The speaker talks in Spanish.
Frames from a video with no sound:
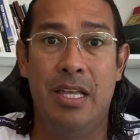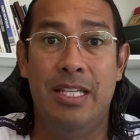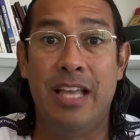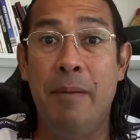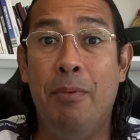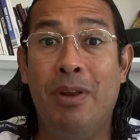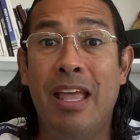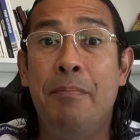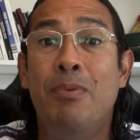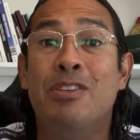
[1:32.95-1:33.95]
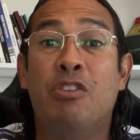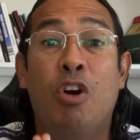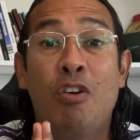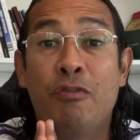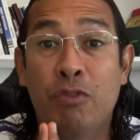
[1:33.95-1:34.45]
¿Sabes por qué? Pues
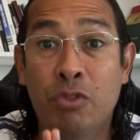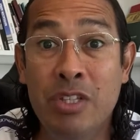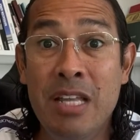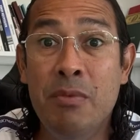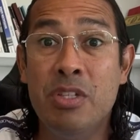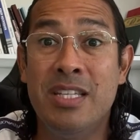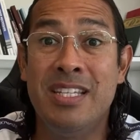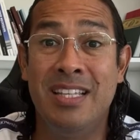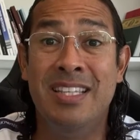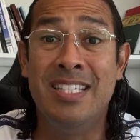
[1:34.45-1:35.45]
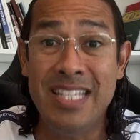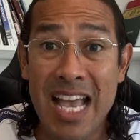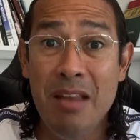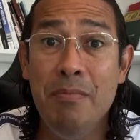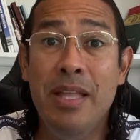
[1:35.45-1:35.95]
confundimos
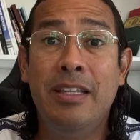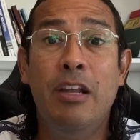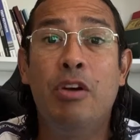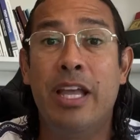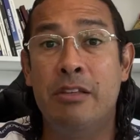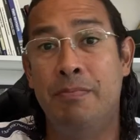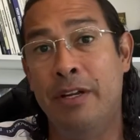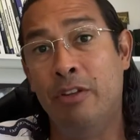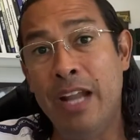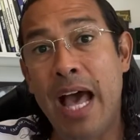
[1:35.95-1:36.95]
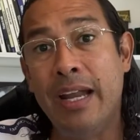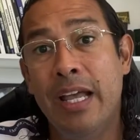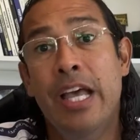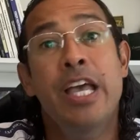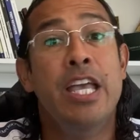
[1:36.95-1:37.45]
esencialmente lo que es
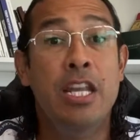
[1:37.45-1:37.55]
perdonar